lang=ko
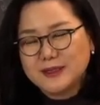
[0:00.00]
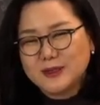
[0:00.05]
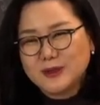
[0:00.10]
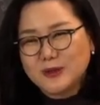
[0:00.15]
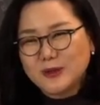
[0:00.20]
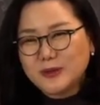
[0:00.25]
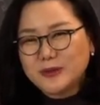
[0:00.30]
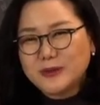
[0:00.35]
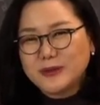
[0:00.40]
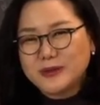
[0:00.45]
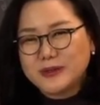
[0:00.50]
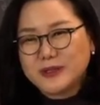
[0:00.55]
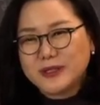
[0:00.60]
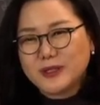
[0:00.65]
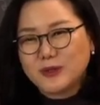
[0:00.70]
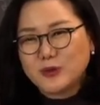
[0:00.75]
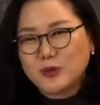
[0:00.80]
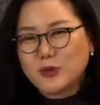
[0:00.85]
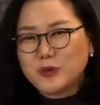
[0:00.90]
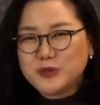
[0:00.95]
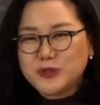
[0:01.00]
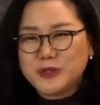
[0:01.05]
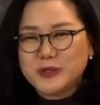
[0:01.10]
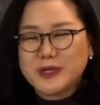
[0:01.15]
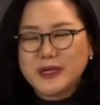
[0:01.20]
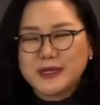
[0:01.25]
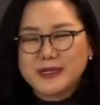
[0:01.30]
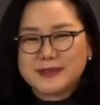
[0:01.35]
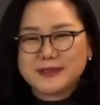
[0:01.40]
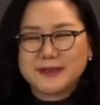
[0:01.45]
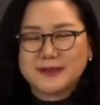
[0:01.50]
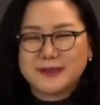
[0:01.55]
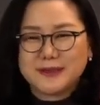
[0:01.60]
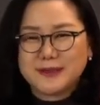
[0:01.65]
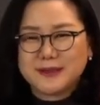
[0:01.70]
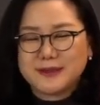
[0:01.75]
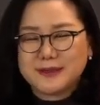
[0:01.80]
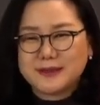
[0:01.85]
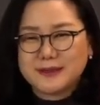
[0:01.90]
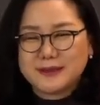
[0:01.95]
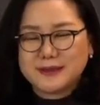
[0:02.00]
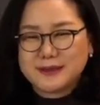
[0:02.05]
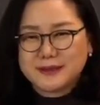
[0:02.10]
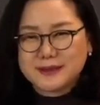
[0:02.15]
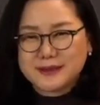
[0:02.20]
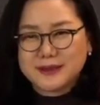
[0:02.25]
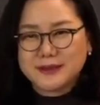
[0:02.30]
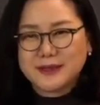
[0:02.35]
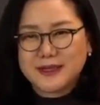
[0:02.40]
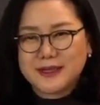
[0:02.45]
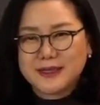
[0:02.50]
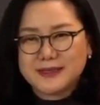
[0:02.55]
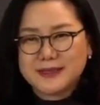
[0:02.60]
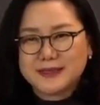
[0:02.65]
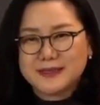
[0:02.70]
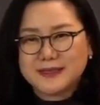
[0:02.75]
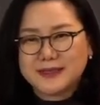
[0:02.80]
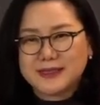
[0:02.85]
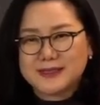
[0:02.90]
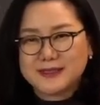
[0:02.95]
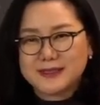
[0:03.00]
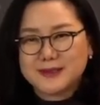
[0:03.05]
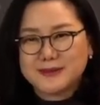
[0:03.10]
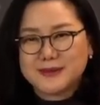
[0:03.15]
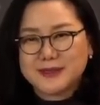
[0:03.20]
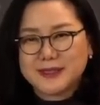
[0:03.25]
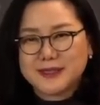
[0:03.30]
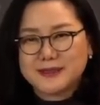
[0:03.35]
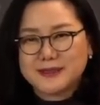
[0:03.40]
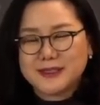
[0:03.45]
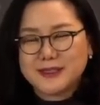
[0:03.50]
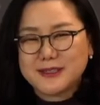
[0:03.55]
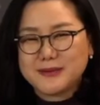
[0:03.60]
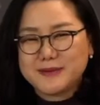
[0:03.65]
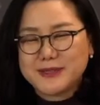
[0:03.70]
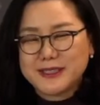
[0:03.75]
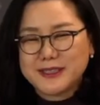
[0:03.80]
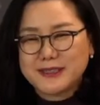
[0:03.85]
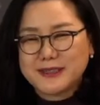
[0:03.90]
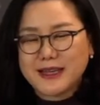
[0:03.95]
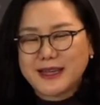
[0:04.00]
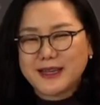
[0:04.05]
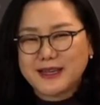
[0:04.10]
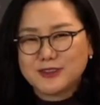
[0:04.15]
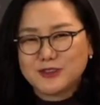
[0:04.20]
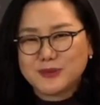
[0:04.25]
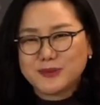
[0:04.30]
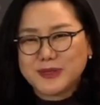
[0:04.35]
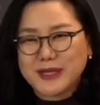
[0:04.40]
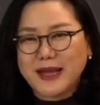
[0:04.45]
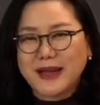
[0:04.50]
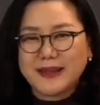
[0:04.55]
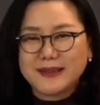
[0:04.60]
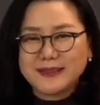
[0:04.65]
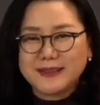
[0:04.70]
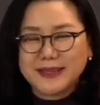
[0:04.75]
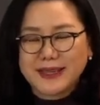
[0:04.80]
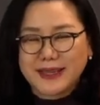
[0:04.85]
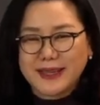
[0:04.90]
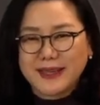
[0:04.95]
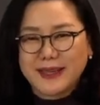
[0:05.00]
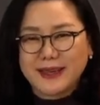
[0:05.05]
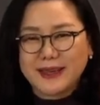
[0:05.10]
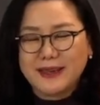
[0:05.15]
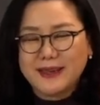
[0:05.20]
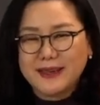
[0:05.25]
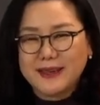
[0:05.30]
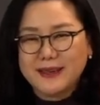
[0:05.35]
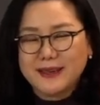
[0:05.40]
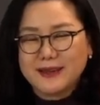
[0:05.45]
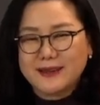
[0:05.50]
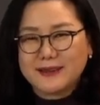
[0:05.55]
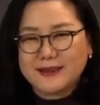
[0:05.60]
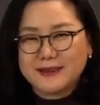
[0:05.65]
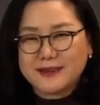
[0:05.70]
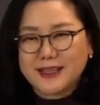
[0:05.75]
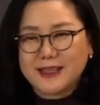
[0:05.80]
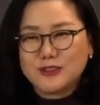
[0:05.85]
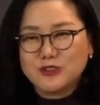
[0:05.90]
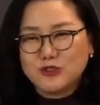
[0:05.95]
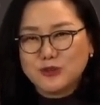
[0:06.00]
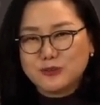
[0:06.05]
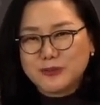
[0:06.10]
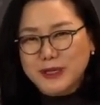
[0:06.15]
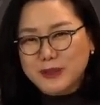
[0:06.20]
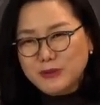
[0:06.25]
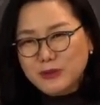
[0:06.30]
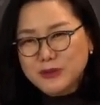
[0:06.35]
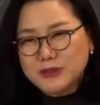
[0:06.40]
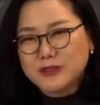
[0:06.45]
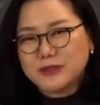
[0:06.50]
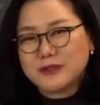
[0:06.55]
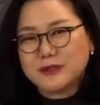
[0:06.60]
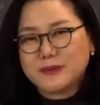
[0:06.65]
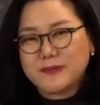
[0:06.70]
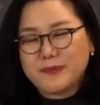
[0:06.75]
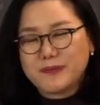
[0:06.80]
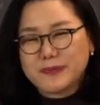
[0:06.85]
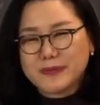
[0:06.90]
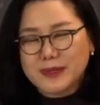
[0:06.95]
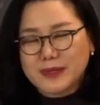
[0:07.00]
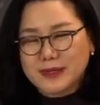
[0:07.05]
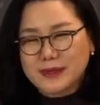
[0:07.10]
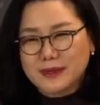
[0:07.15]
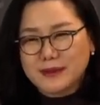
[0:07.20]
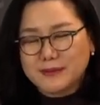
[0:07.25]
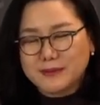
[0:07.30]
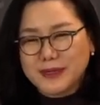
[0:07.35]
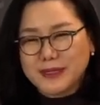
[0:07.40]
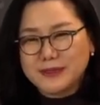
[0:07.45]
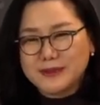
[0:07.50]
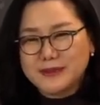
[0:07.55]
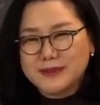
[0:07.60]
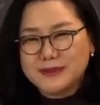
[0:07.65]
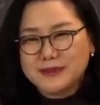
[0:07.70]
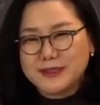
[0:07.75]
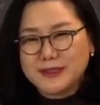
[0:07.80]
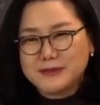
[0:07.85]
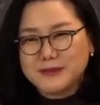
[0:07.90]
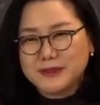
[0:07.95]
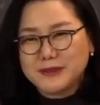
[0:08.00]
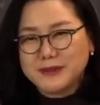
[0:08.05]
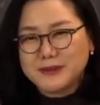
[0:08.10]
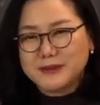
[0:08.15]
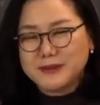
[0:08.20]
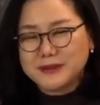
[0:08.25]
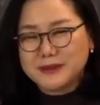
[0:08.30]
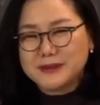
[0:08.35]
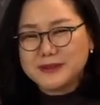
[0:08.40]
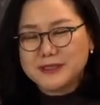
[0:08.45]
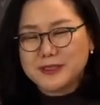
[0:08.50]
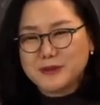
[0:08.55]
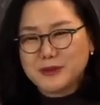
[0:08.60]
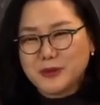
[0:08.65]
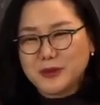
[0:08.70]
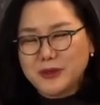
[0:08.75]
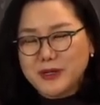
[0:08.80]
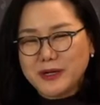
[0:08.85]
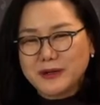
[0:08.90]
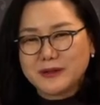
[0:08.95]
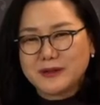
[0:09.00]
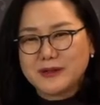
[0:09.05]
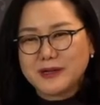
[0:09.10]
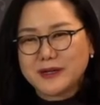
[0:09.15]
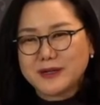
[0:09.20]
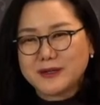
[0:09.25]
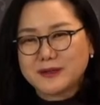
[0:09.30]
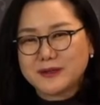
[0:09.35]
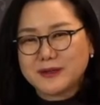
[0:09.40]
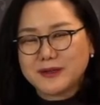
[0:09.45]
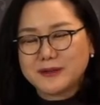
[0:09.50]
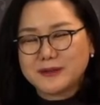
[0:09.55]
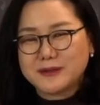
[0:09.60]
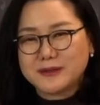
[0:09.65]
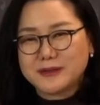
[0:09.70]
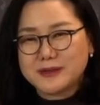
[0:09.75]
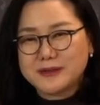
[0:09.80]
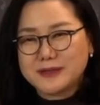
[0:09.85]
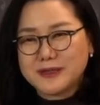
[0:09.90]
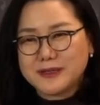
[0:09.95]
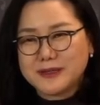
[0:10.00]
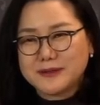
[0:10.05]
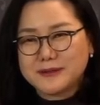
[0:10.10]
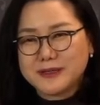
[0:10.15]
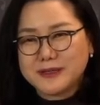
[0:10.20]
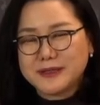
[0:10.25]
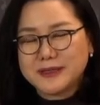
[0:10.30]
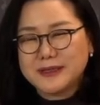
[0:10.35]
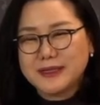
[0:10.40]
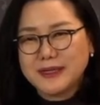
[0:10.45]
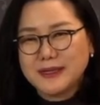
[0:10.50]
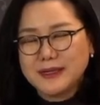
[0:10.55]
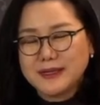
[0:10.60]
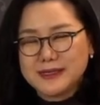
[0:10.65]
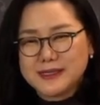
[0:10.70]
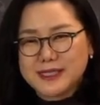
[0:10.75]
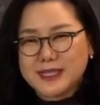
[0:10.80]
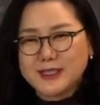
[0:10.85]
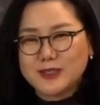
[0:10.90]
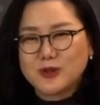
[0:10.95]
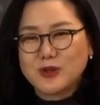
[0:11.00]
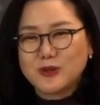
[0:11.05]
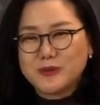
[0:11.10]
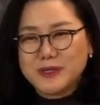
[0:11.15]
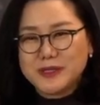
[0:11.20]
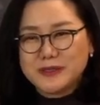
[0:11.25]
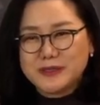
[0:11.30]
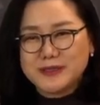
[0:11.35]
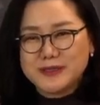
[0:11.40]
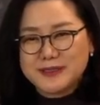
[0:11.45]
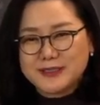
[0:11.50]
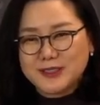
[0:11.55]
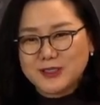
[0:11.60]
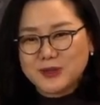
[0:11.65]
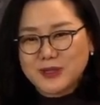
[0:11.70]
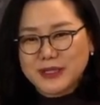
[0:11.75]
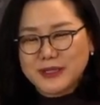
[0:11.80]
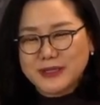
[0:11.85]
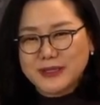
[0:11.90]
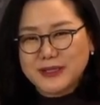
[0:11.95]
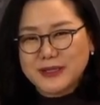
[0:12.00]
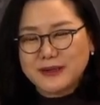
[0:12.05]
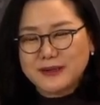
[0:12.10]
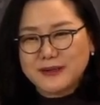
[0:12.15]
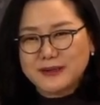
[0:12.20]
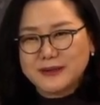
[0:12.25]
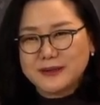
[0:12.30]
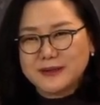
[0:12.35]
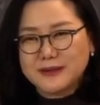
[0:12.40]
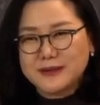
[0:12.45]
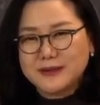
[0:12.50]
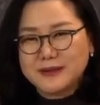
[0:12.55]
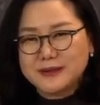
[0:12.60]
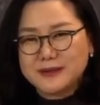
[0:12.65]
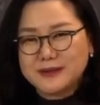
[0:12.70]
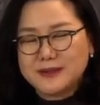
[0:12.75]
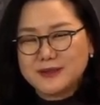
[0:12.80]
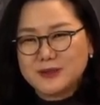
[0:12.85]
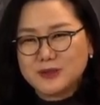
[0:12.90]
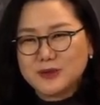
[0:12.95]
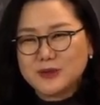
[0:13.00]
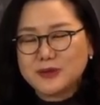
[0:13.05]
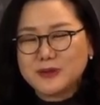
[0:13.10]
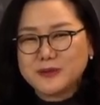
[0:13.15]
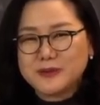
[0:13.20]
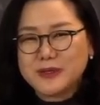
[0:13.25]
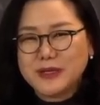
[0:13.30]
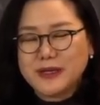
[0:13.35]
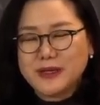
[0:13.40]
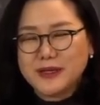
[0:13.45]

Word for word: 꼭 그렇게 고정해서 정하지는 않습니다. 사람마다 다 좀 다르게 어, 단순 메모처럼 만드는 사람도 있고 어떤 사람은 요약을 하기도 하고 어떤 사람들은 자기 코멘트를 쓰기도 하는데요. 이것은 조금